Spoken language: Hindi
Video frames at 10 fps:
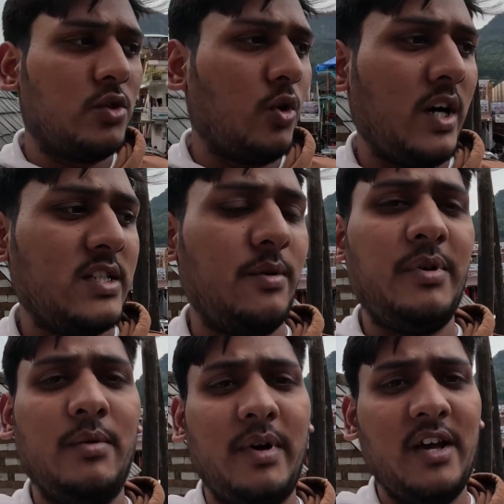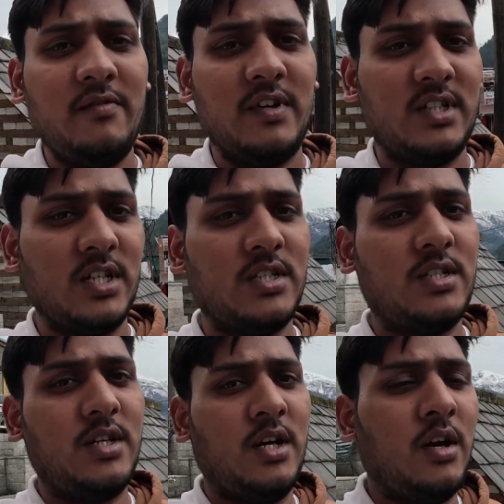तो वही सभी हम आए
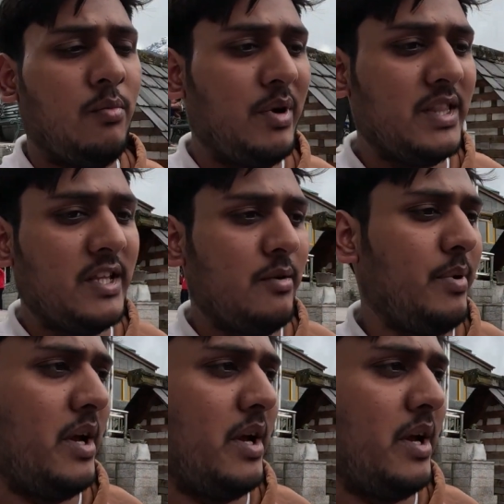वशिष्ठ मंदिर